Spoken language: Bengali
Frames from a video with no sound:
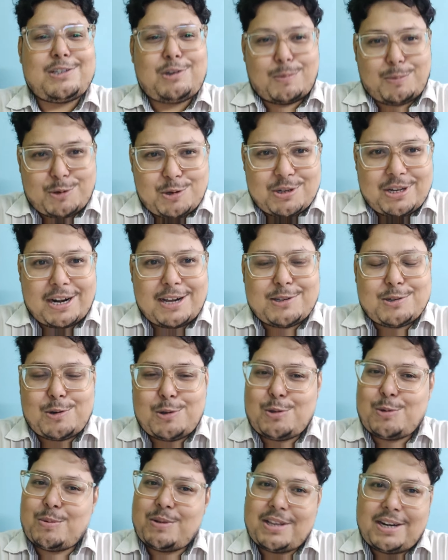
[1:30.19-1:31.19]
সেই সব কিছু জানার
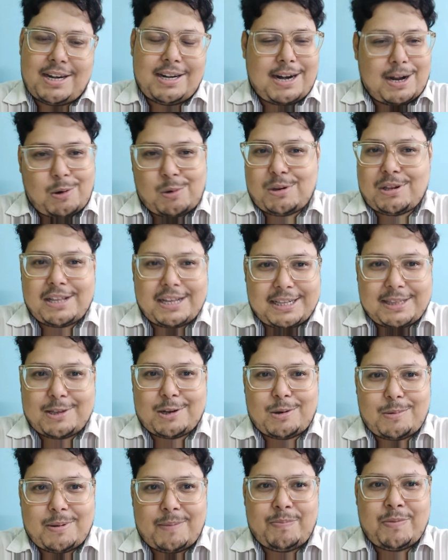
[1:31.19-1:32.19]
জন্য তোমাদের এই নাটকটি দেখতে
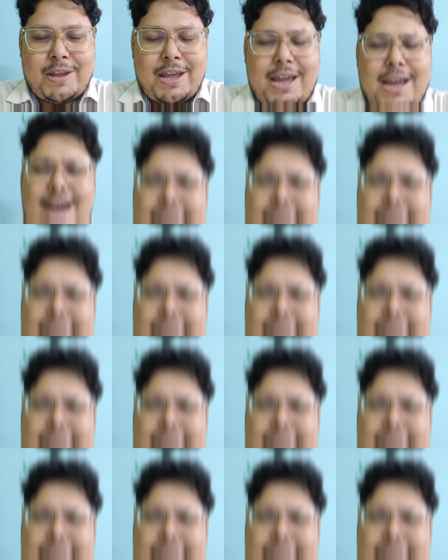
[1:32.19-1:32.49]
দেখতে হবে